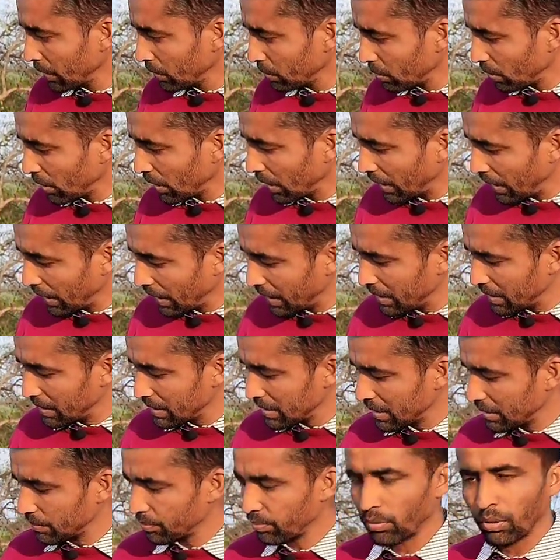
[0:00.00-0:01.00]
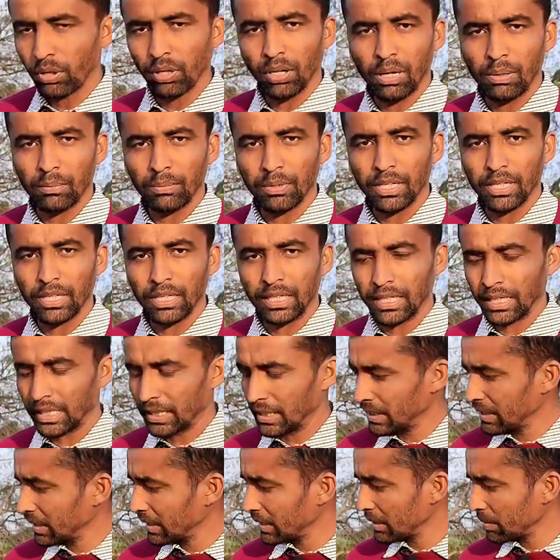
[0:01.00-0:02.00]
কিন্তু এই যে ফল আমার
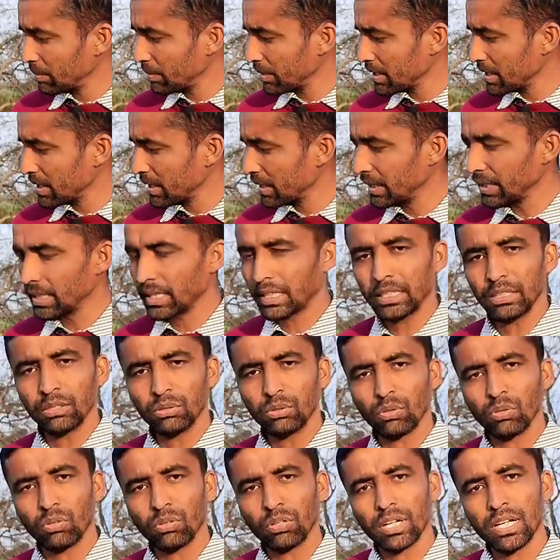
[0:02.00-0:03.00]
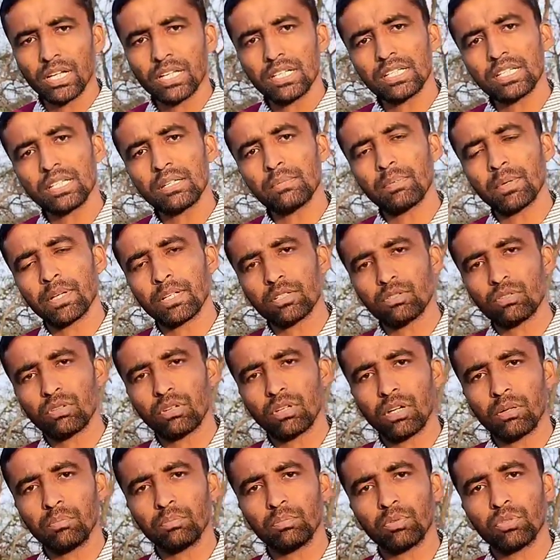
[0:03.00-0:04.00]
এখানে দেখতে পাচ্ছেন এটা কিন্তু অনায়াসে পাঁচশো
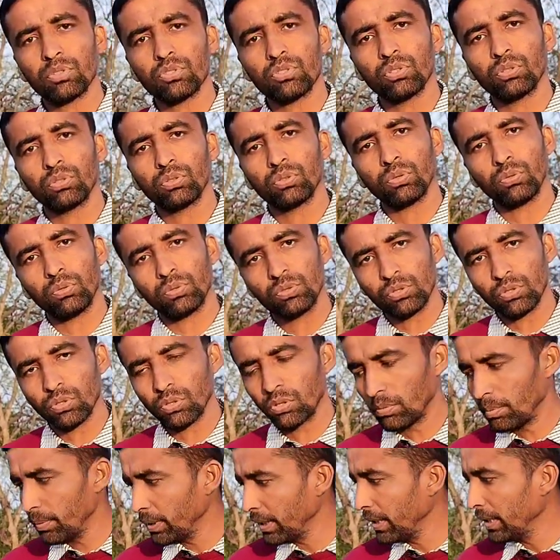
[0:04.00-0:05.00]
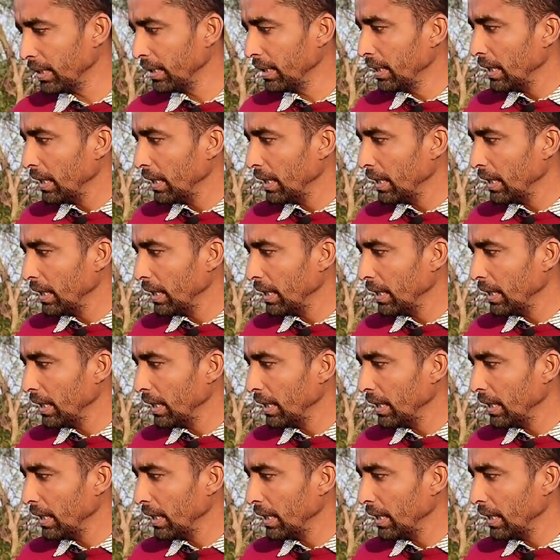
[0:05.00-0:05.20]
গ্রাম পর্যন্ত ওজন হবে